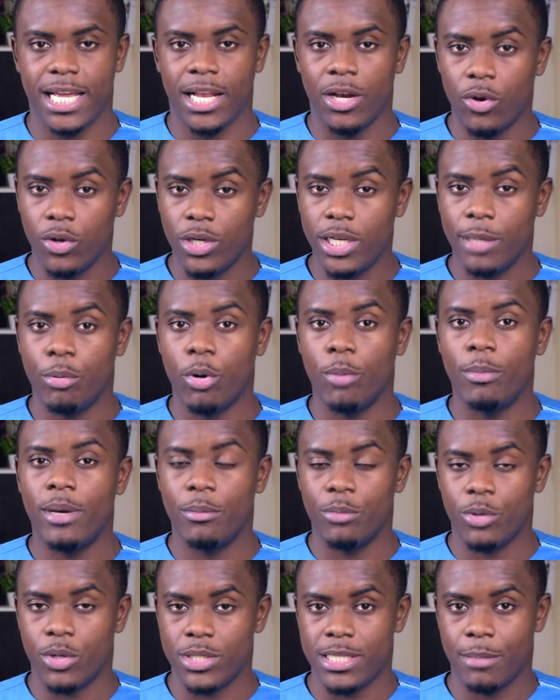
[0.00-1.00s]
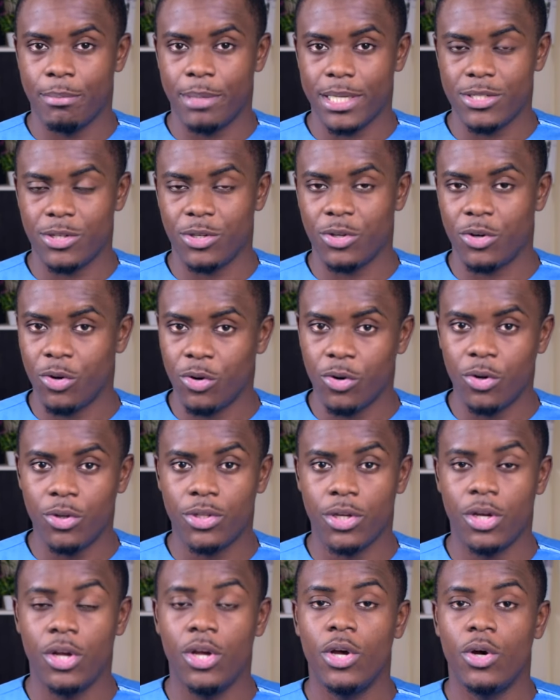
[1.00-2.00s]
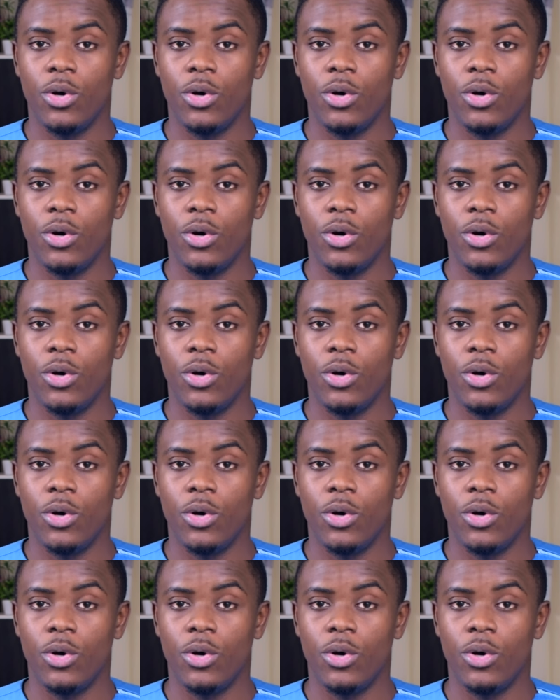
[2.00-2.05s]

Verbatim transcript: à l'un des problèmes que ces personnes rencontrent